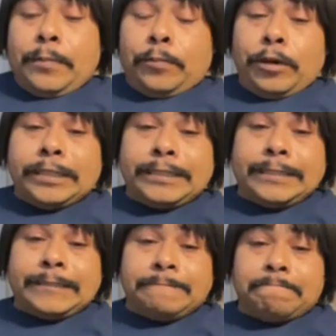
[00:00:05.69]

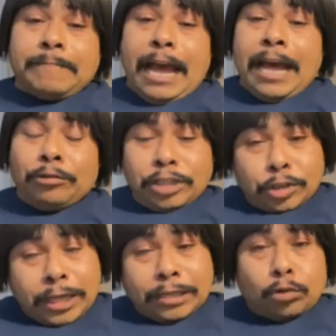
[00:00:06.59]
Pues ando en
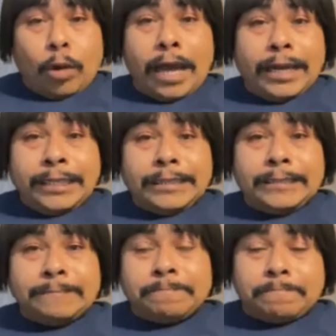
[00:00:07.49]
Ciudad
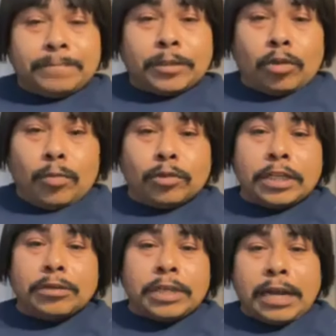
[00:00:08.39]
Juárez, como
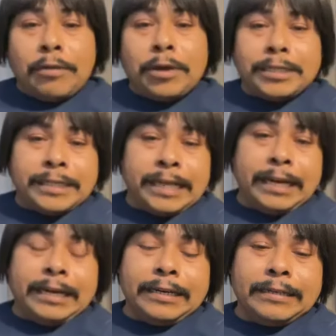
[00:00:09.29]
se los acabo de decir,